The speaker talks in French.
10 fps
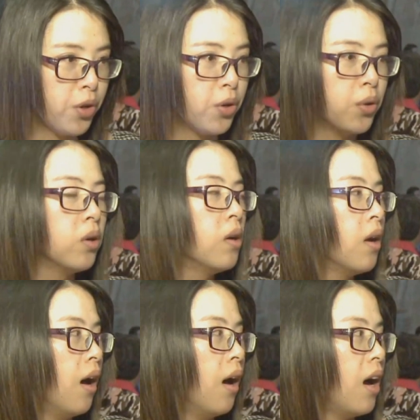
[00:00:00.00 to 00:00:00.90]
Je
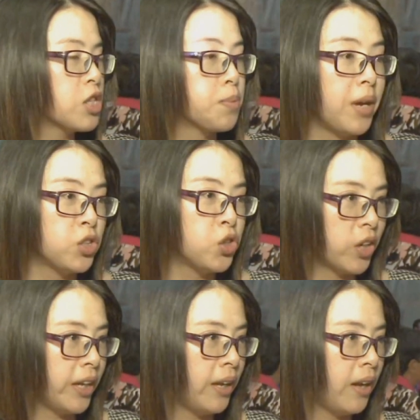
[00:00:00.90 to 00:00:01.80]
viens de Chine. Vous
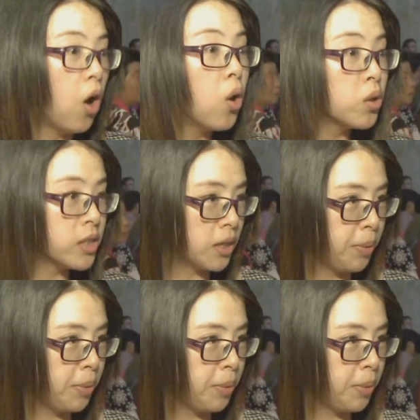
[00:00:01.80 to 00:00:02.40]
savez que les catholiques sont